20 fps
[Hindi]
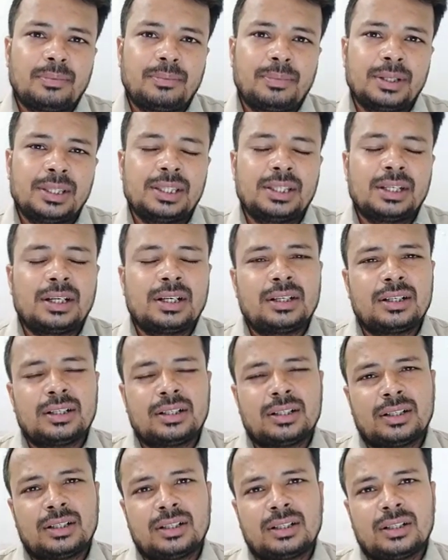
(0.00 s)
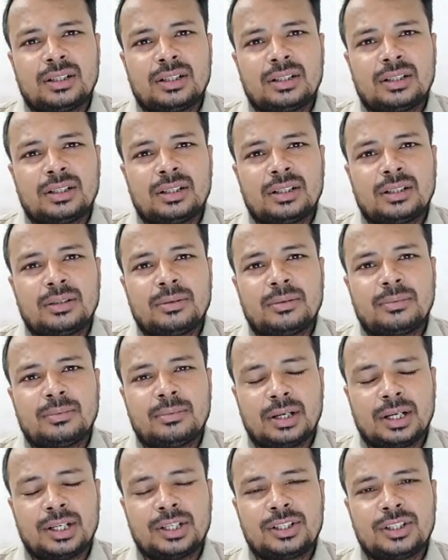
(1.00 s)
पंद्रह
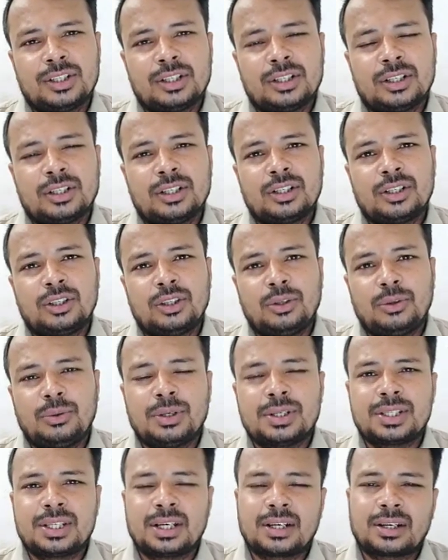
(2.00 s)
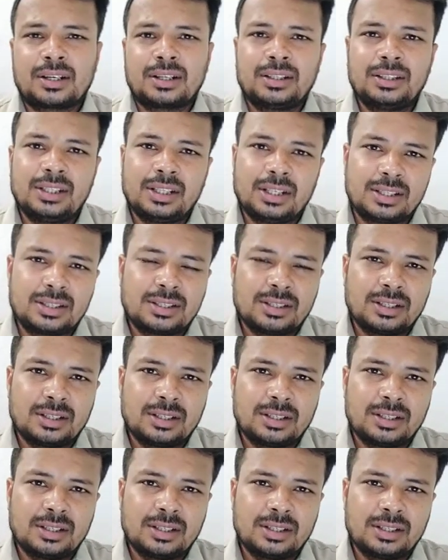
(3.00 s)
मार्च 2010